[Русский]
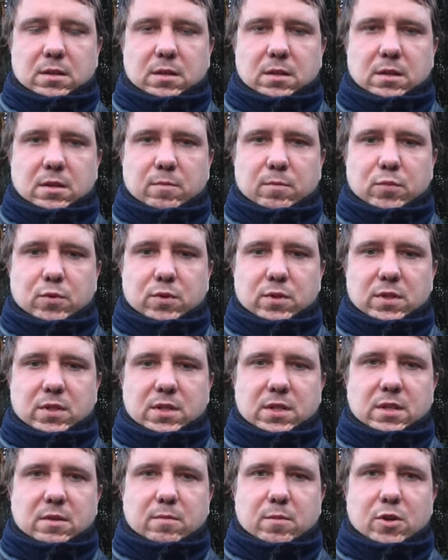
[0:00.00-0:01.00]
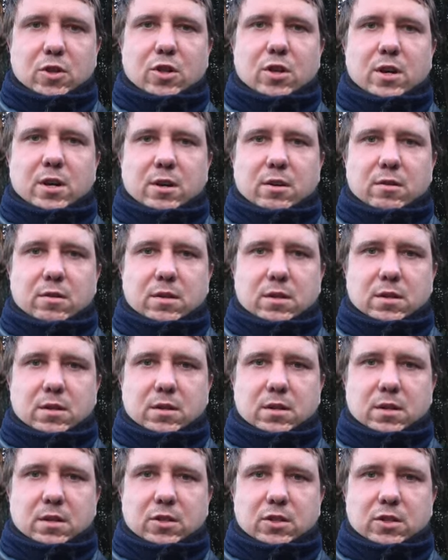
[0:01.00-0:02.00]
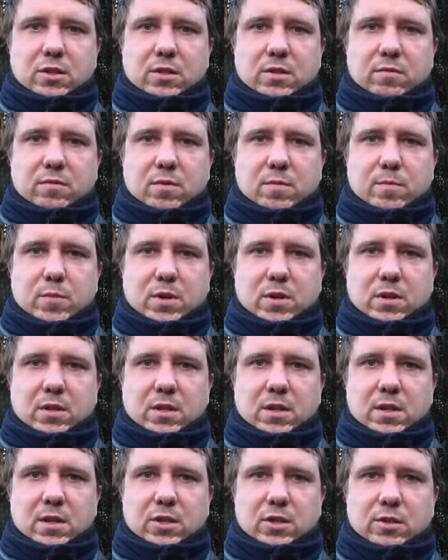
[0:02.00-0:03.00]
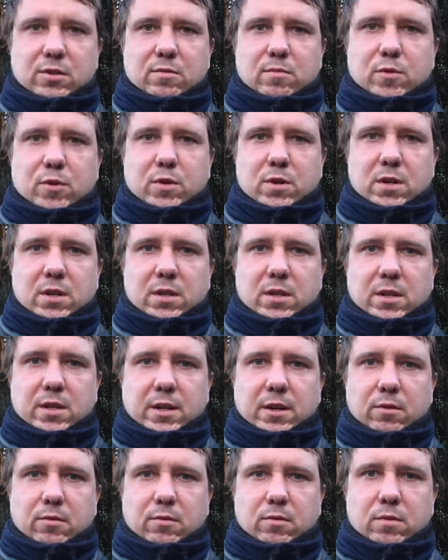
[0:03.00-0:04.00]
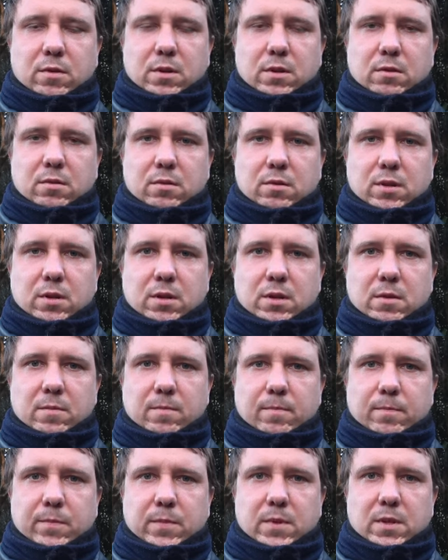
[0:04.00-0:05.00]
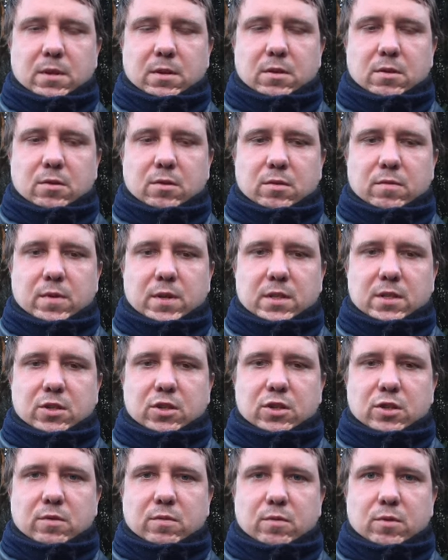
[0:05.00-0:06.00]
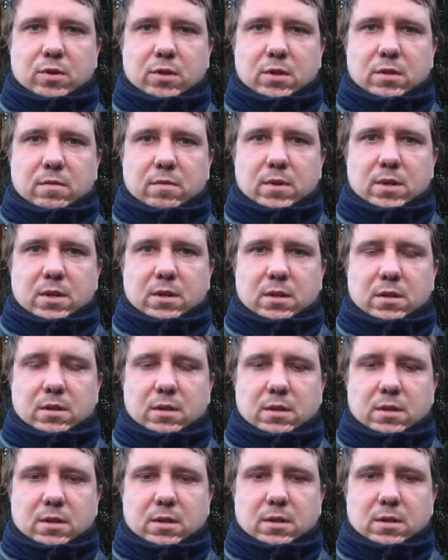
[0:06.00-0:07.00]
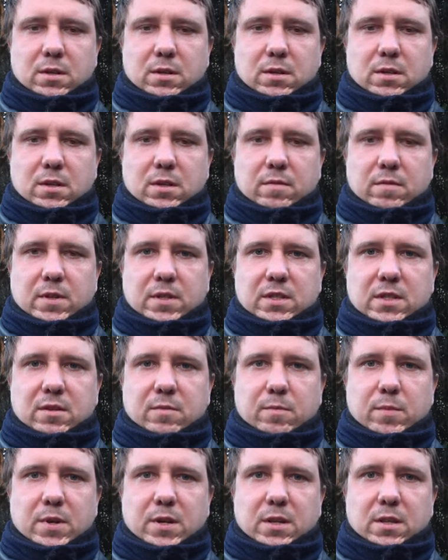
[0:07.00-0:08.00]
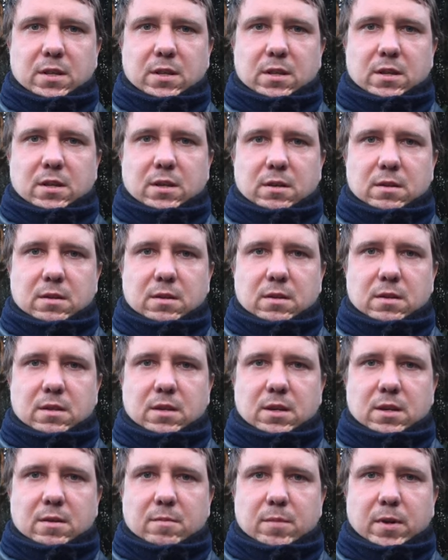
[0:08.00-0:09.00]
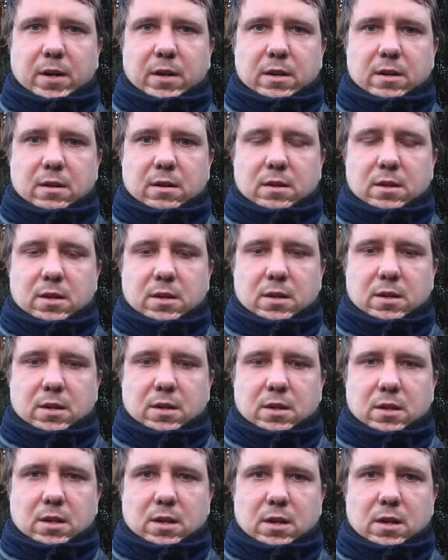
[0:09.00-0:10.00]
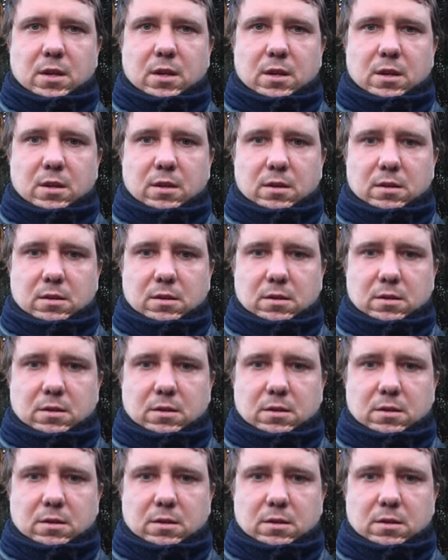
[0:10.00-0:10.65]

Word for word: японцы отмечают э, Рождество по католическому календарю, которое идет 24 на 25 декабря. И